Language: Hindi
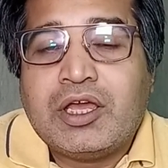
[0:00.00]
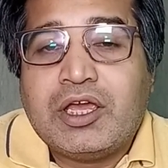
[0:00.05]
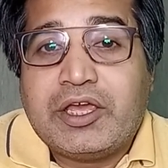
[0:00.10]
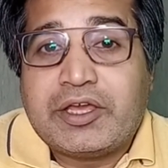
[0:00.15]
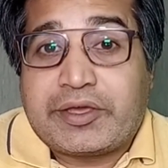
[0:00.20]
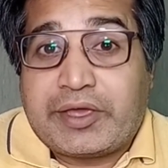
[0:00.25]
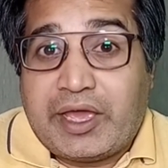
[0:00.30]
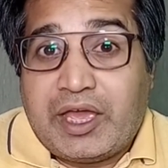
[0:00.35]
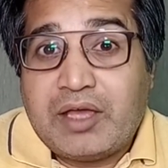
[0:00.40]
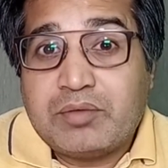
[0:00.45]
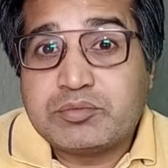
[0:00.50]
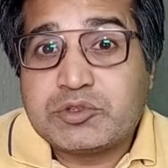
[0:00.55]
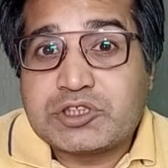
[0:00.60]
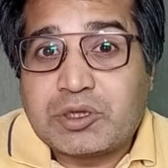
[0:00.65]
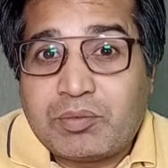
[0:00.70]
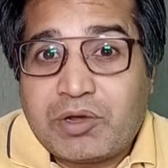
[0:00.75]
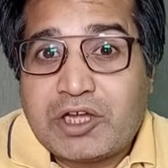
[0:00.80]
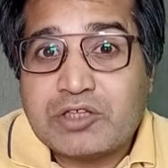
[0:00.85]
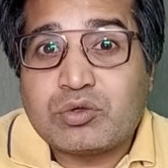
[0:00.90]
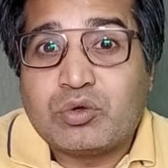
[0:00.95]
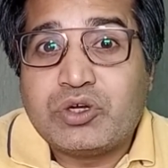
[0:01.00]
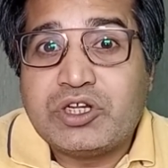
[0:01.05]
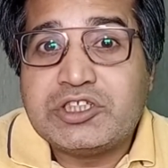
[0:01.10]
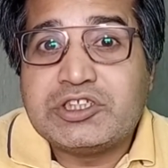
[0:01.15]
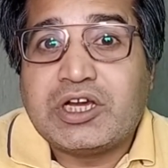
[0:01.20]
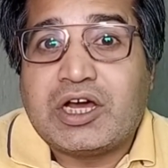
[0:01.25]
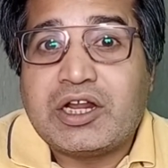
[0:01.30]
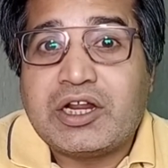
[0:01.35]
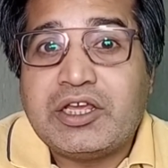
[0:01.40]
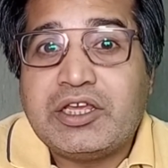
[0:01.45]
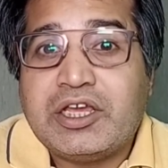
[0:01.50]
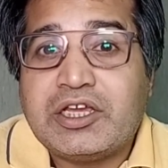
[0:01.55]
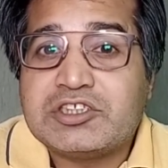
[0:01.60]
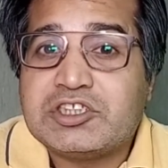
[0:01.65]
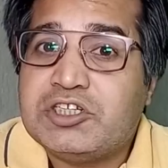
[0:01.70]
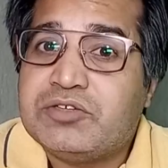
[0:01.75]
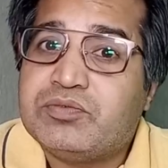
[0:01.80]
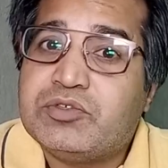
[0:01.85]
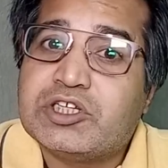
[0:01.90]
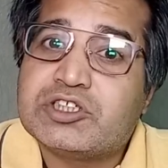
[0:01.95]
एक अहम समात होने जा रही है
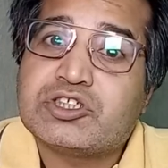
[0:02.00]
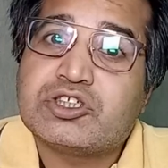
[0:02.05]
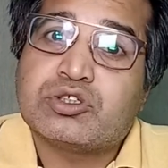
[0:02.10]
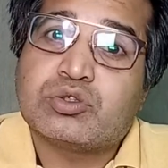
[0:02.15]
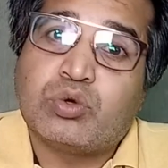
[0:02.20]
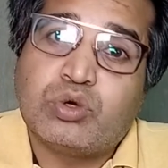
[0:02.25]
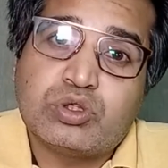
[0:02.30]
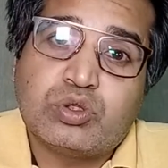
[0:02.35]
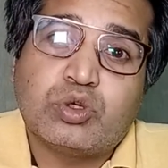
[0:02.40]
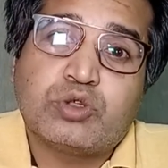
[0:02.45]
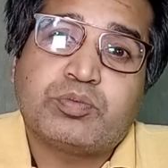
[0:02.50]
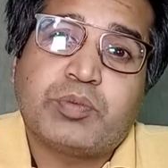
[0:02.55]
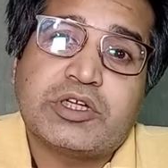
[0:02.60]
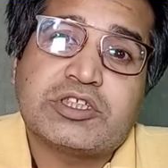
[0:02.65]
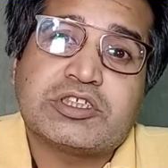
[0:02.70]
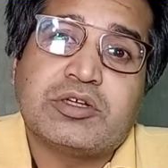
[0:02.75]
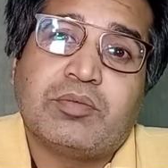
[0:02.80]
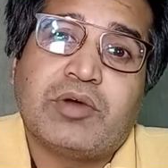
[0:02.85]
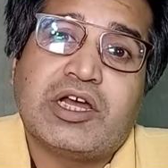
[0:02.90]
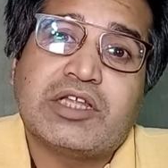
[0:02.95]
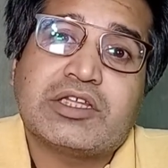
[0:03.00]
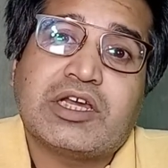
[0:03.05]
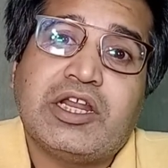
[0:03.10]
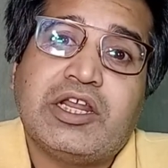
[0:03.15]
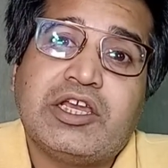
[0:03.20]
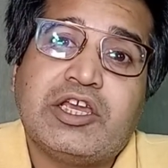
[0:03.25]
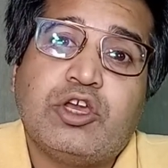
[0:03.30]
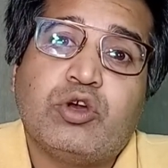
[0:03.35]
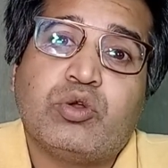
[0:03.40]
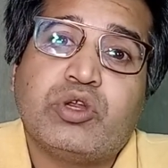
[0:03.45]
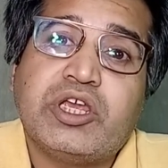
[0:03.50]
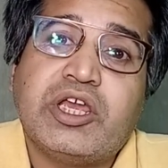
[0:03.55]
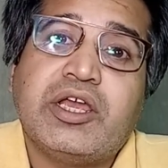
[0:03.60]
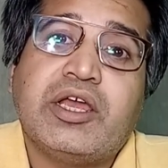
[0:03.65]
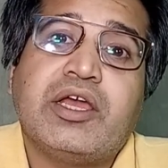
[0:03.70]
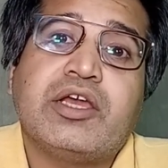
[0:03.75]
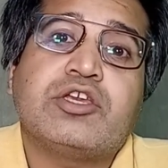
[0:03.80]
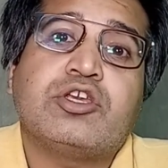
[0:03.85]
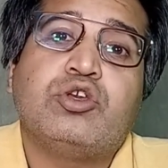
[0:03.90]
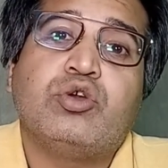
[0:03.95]
चीफ जस्टिस खुद उस पर समात करेंगे और ये
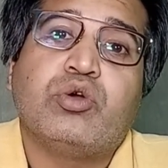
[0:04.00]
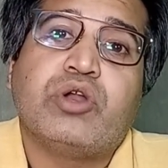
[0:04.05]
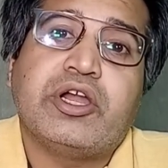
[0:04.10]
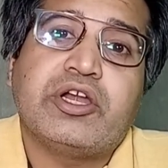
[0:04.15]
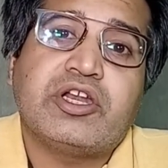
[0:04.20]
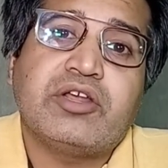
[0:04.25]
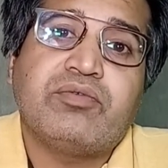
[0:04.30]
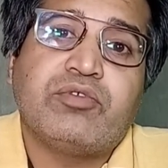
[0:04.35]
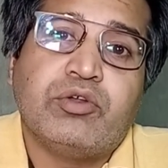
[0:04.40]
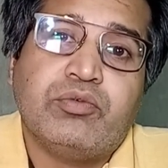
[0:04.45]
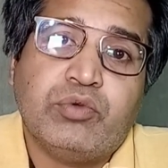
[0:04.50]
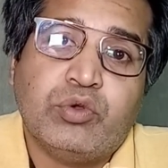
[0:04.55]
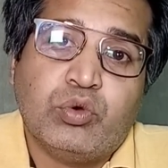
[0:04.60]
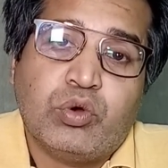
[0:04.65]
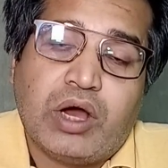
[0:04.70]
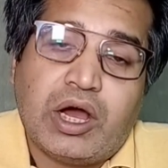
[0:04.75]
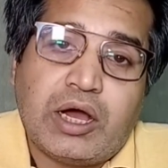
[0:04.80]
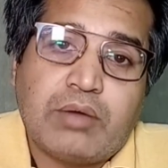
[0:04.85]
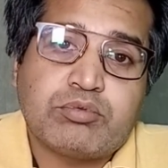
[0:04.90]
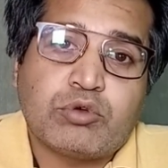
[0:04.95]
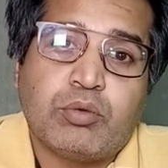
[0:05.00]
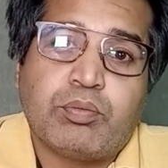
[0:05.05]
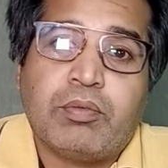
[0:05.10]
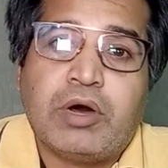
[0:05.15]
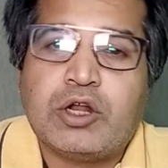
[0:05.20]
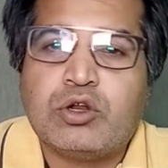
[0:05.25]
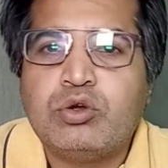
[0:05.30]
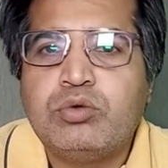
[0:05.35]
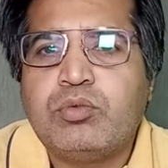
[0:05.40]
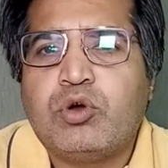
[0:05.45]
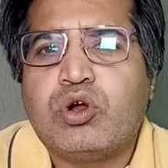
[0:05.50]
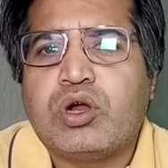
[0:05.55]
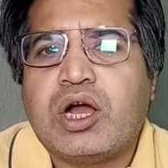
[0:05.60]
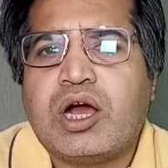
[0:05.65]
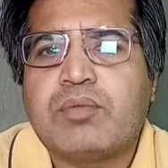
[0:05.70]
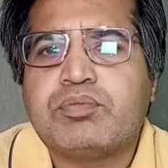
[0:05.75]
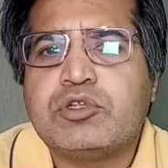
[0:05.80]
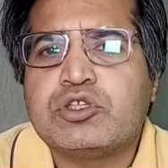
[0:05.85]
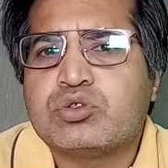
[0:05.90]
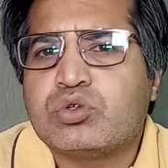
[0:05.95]
है क्यूरेटिव रिव्यू आपको मालूम होगा
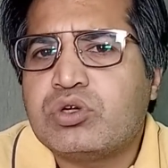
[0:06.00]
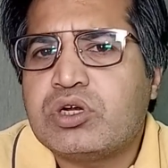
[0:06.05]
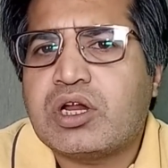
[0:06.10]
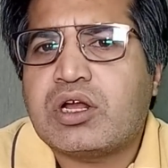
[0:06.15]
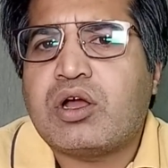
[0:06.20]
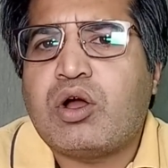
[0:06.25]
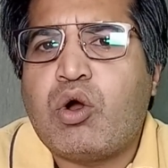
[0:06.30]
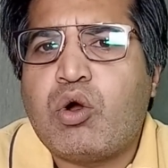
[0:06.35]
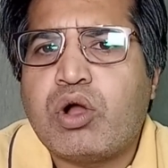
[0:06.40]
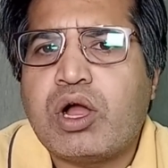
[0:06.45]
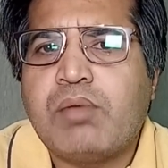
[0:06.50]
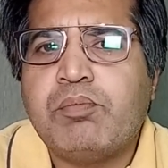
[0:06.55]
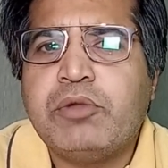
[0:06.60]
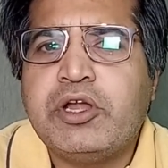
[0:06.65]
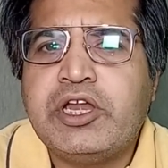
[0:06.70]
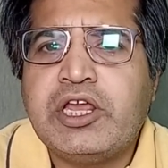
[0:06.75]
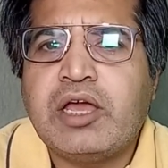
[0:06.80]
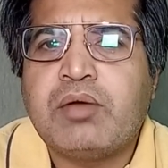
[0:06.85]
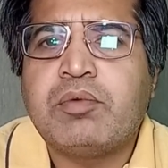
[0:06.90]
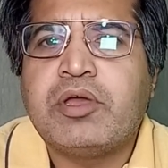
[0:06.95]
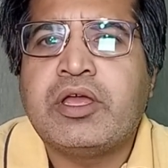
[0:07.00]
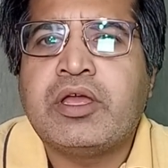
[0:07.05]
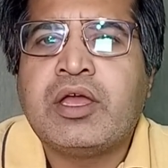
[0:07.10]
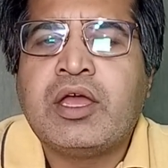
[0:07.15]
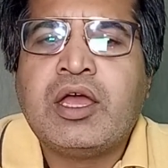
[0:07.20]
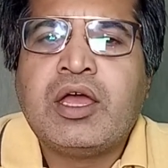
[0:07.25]
आपने सुन रखा होगा मीडिया में